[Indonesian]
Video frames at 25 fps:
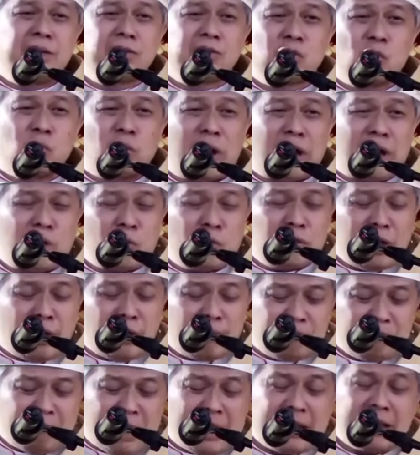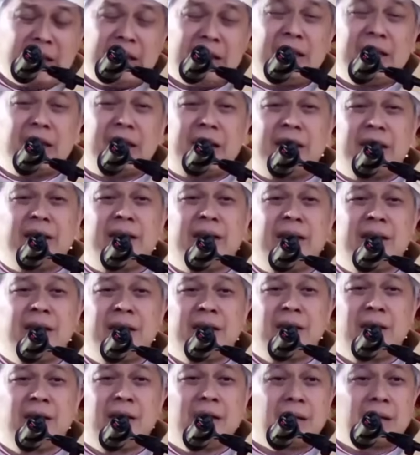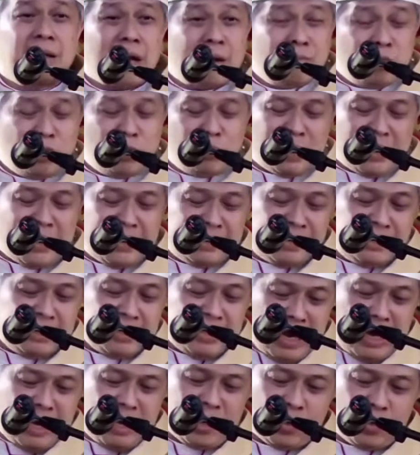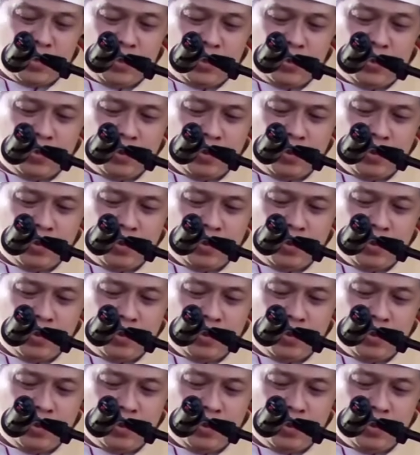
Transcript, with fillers: saudaraku yang paling hina ini, kamu melayani aku.